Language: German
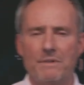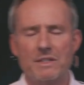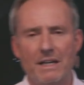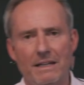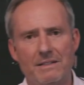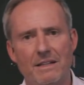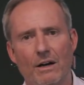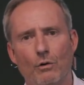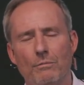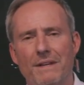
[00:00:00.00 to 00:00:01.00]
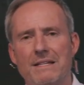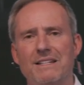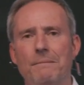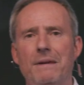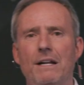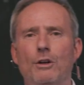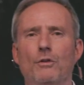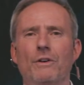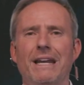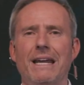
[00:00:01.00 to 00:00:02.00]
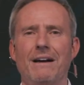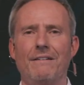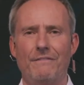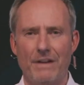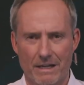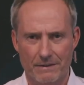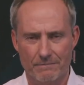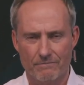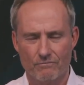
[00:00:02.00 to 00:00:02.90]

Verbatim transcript: Es geht darum, dass sie Millionär werden.